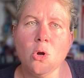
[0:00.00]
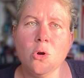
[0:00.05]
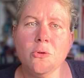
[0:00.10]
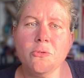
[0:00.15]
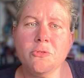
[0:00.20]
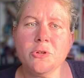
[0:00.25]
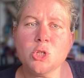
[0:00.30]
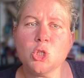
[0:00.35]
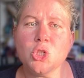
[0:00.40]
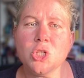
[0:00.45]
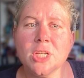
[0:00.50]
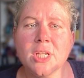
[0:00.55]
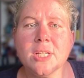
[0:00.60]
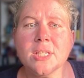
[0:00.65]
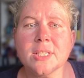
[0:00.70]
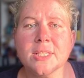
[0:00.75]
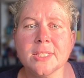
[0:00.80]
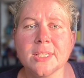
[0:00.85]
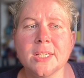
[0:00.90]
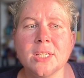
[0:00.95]
und
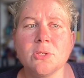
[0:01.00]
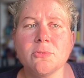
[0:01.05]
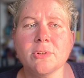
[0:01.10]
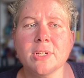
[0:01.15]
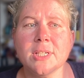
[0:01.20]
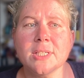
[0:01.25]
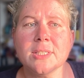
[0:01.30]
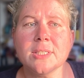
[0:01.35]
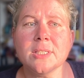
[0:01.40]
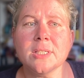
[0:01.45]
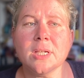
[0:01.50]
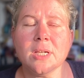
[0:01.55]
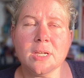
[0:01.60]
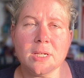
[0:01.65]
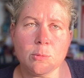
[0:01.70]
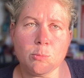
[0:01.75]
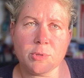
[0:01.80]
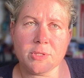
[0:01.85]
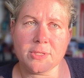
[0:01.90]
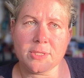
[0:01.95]
verschiedene Sichtweisen
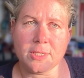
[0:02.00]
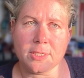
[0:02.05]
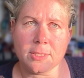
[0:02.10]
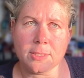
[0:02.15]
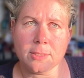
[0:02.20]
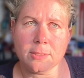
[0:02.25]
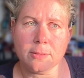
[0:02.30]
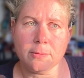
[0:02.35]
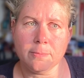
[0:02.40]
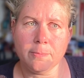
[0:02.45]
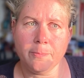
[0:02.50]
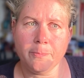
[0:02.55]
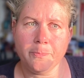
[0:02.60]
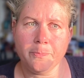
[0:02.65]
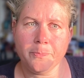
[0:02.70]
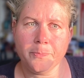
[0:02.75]
einbeziehst.